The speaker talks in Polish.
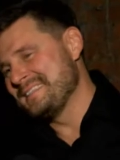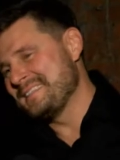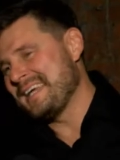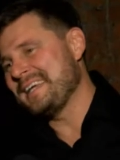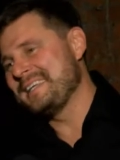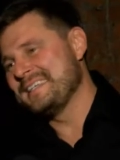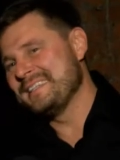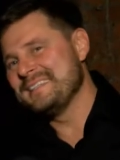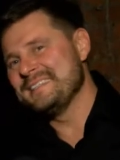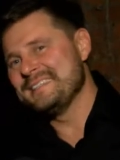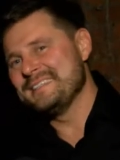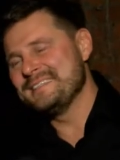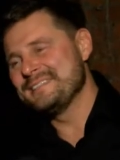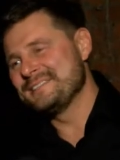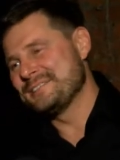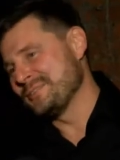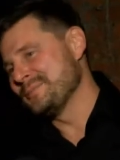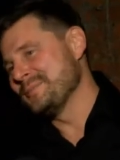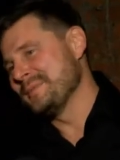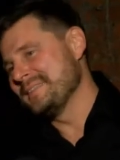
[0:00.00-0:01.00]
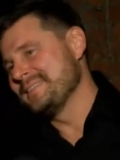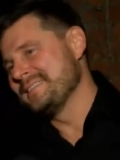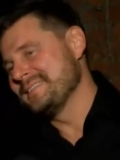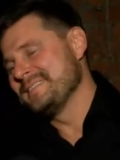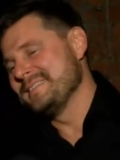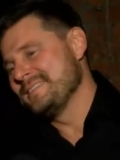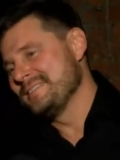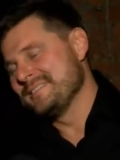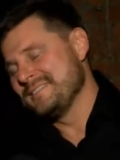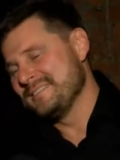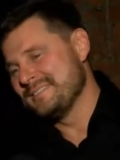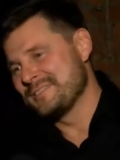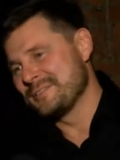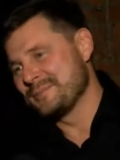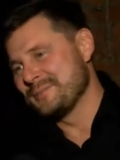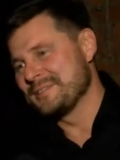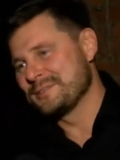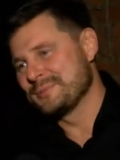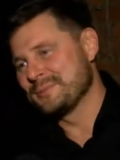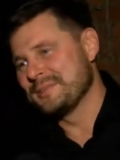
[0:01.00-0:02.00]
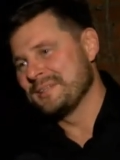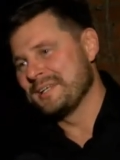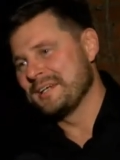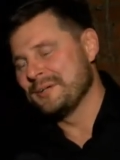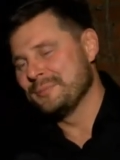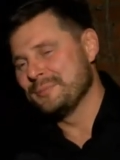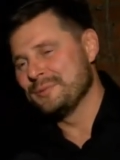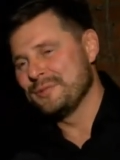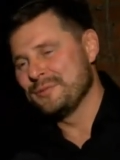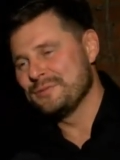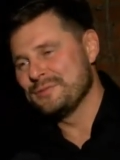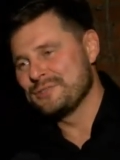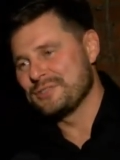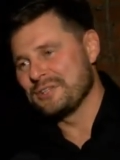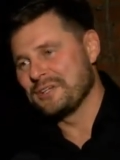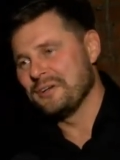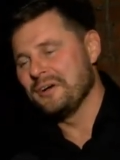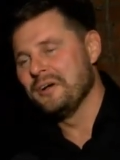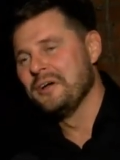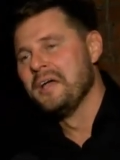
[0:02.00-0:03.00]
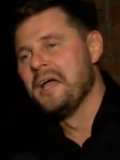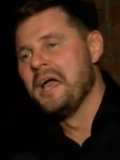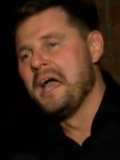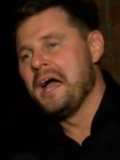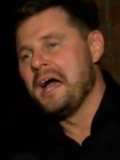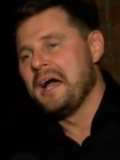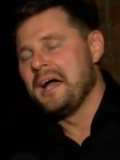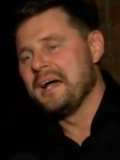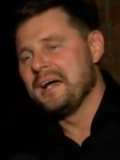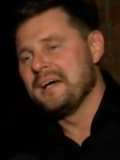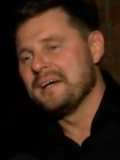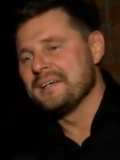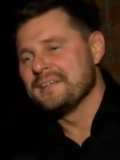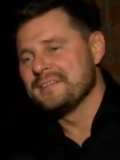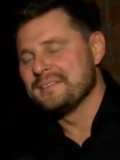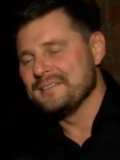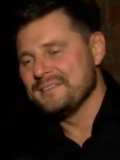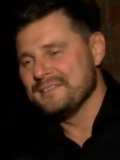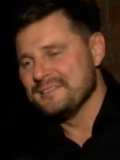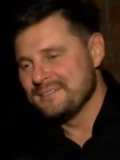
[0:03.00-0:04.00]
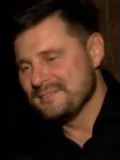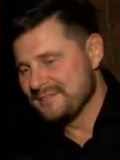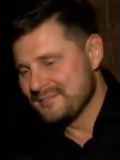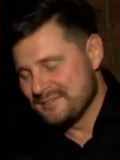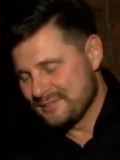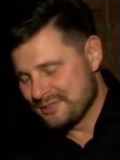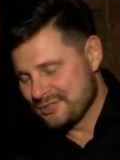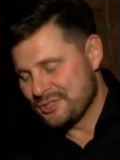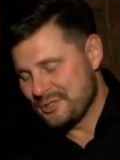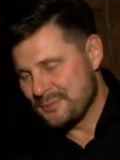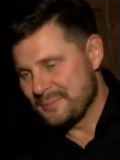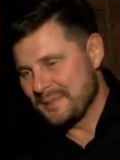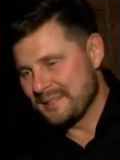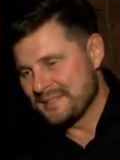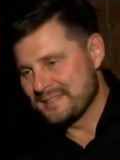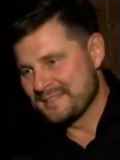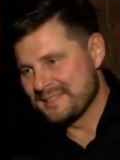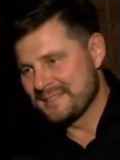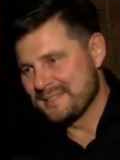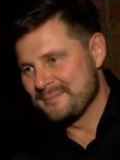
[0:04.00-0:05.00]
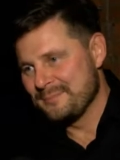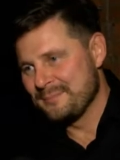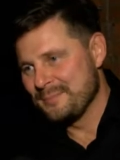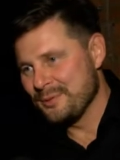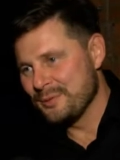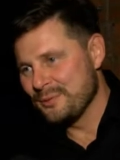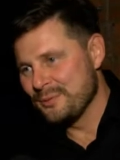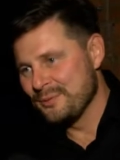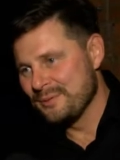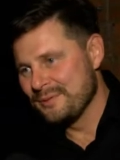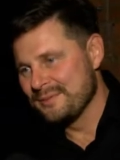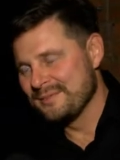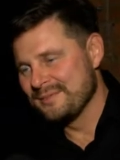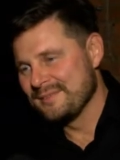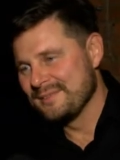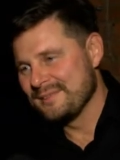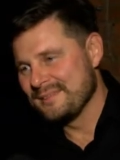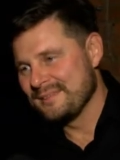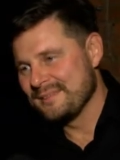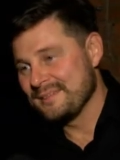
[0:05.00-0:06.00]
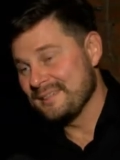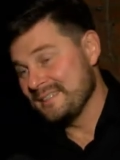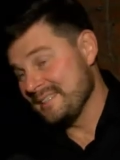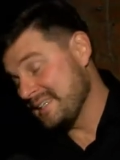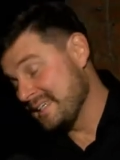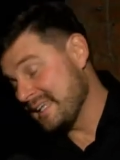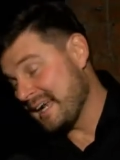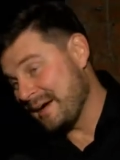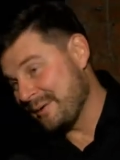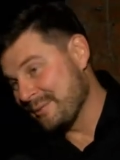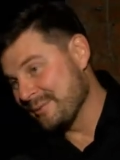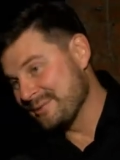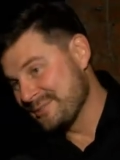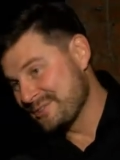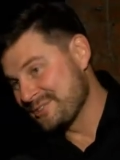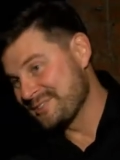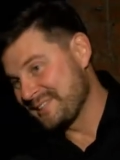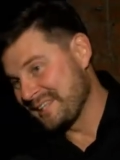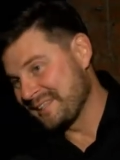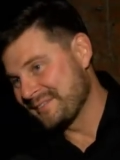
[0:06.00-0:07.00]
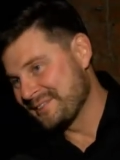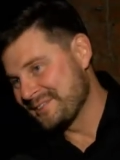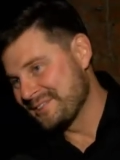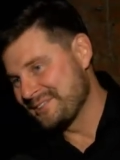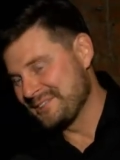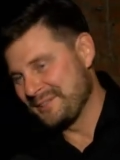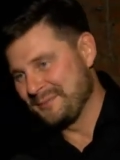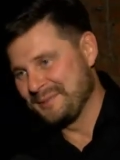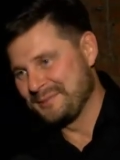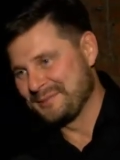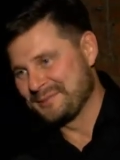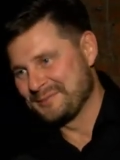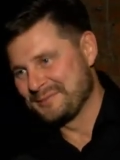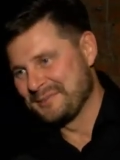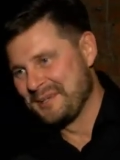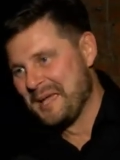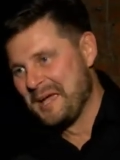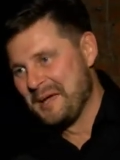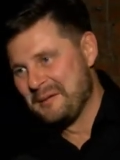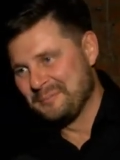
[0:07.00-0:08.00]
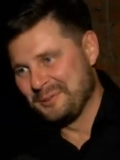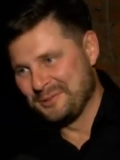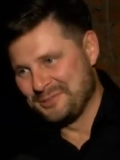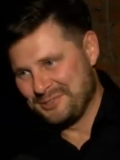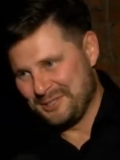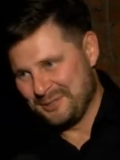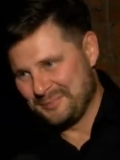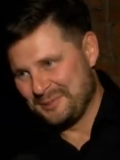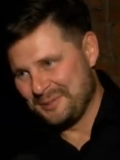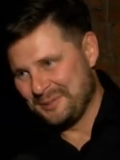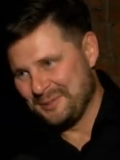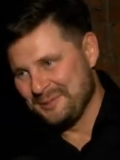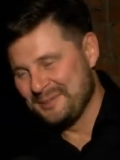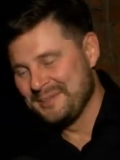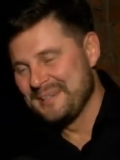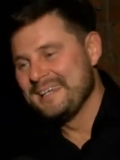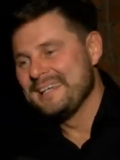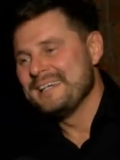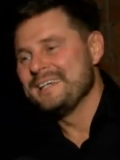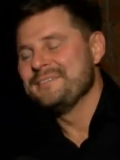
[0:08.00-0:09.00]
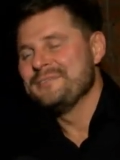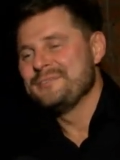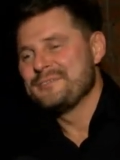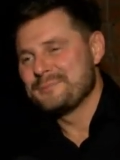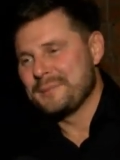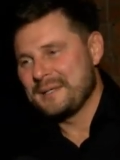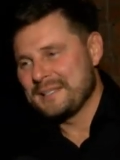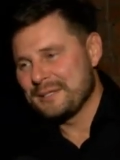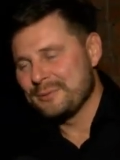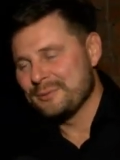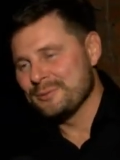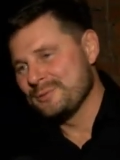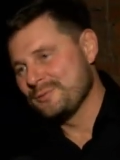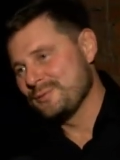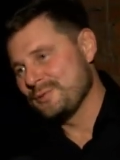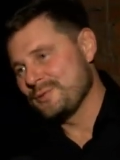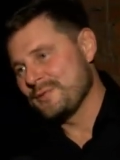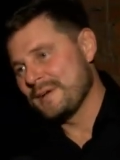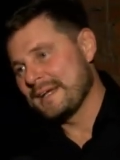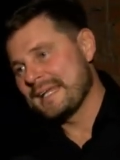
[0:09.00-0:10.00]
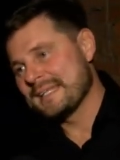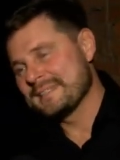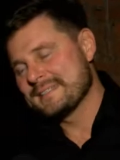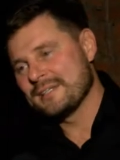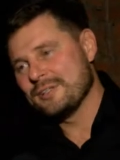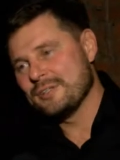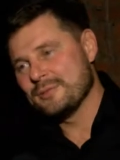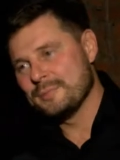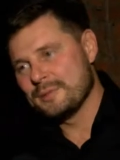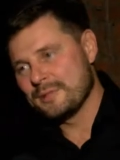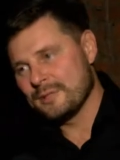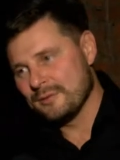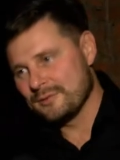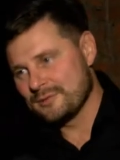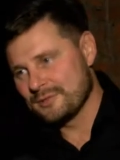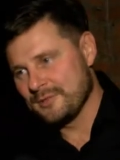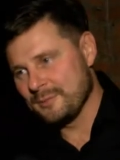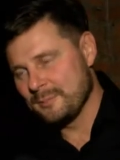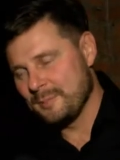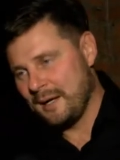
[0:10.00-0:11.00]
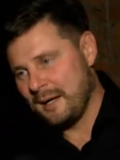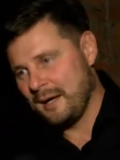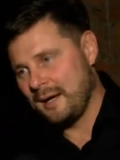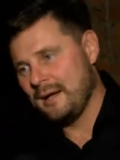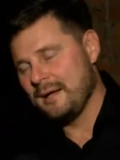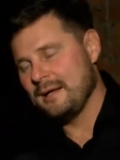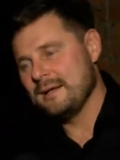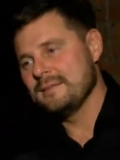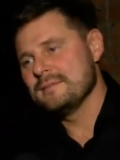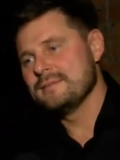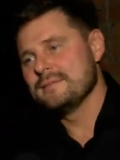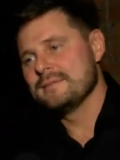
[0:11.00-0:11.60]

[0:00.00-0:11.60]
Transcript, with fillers: taki instrument, instrument słynnego budowniczego, e, skrzypiec był i grał 320 metrów pod ziemią. Wspaniały utwór wariacji Goldbergowskie Bacha,